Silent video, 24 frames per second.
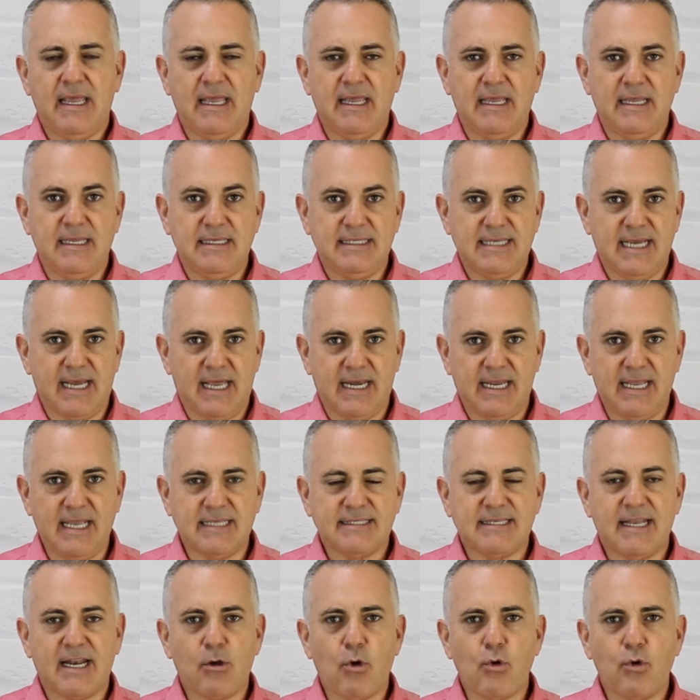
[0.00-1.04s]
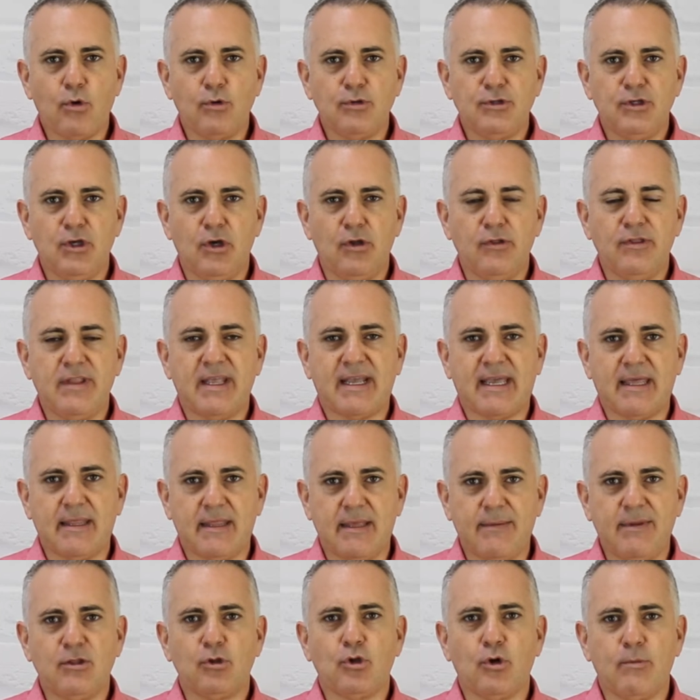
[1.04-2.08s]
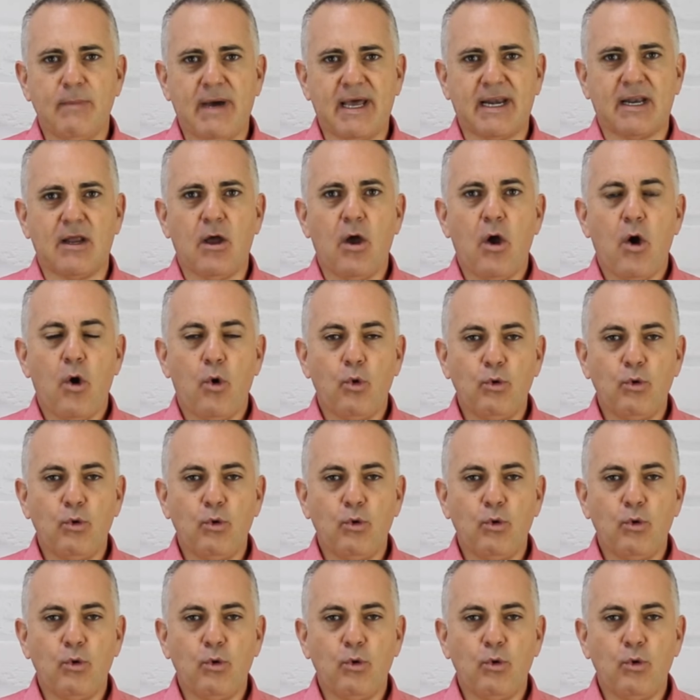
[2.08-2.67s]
y llegarías a la conclusión de que deben tomar